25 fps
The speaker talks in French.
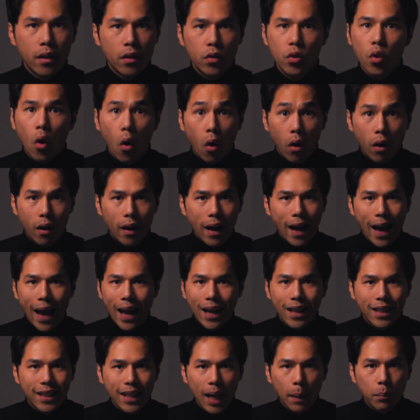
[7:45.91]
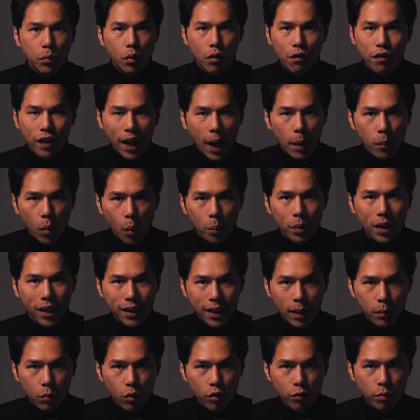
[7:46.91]
Non, elle capte vraiment bien
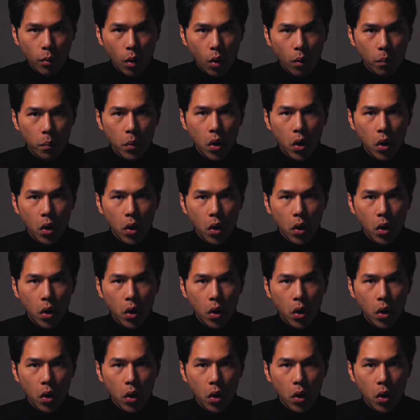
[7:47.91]
tes mouvements.